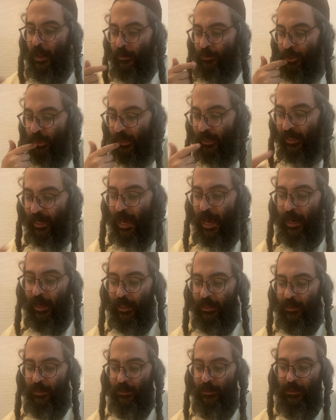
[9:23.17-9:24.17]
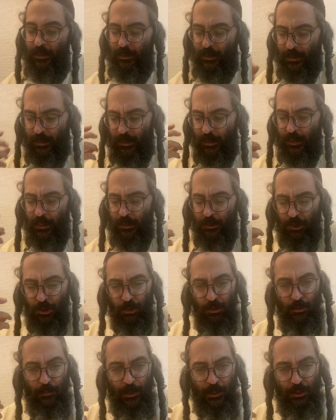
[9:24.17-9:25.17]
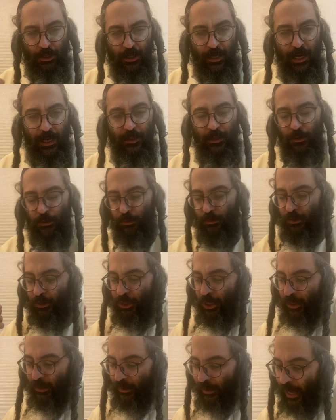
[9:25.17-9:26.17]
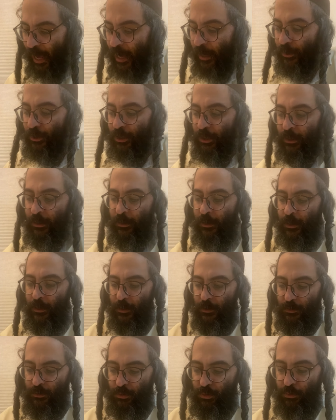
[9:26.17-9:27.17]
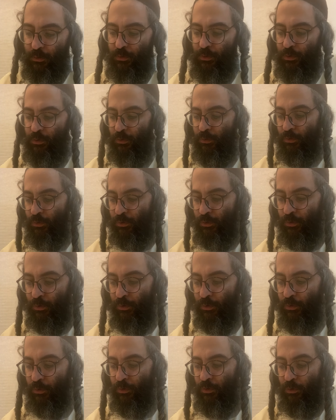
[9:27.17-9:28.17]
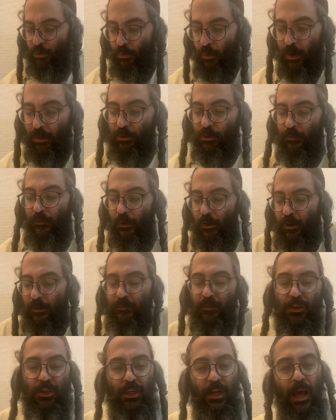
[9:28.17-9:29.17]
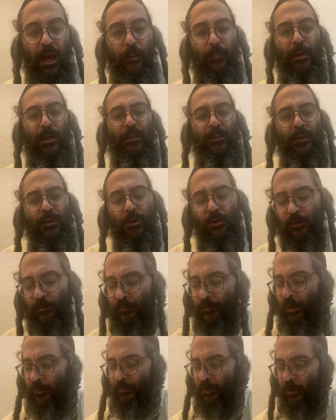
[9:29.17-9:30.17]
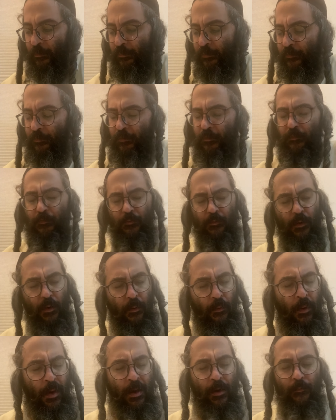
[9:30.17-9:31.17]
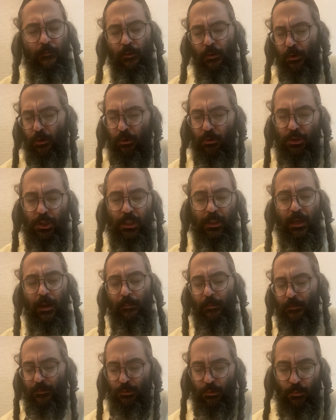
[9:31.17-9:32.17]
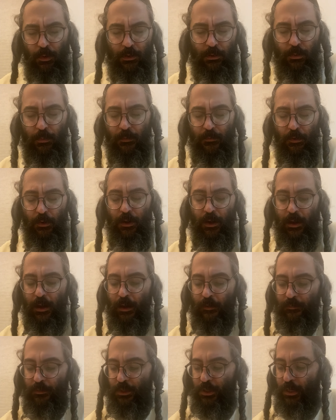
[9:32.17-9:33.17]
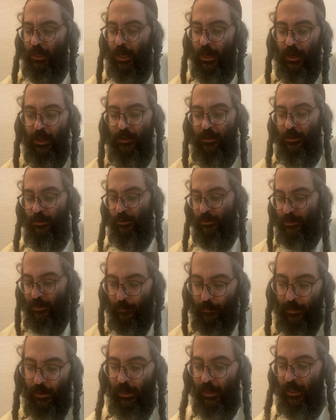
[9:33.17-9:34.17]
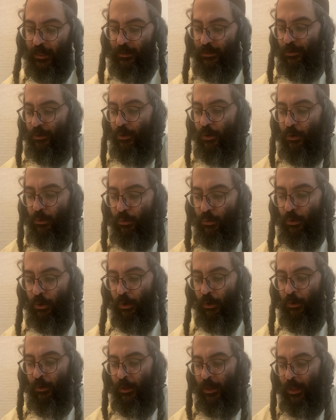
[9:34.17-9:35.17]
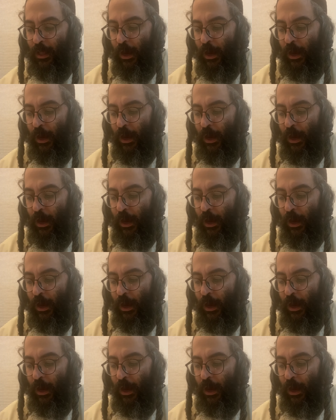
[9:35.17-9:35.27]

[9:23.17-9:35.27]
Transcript: cercare di, di, di, cioè, dobbiamo cercare di concentrarci su, su, su, su, quanto voglio avvicinarmi a Dio, f, f, f, voglio concentrarmi su quanto mi voglio avvicinare a Dio e sapere che Dio è uno,